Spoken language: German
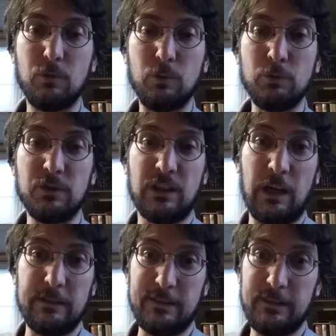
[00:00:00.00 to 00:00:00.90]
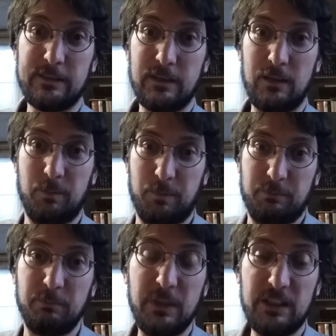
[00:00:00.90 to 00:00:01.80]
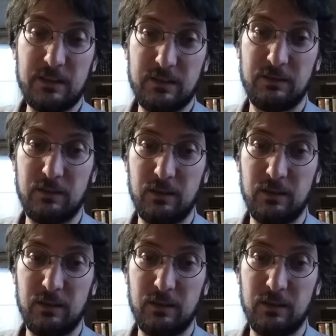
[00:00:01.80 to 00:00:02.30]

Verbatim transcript: und kann deshalb mit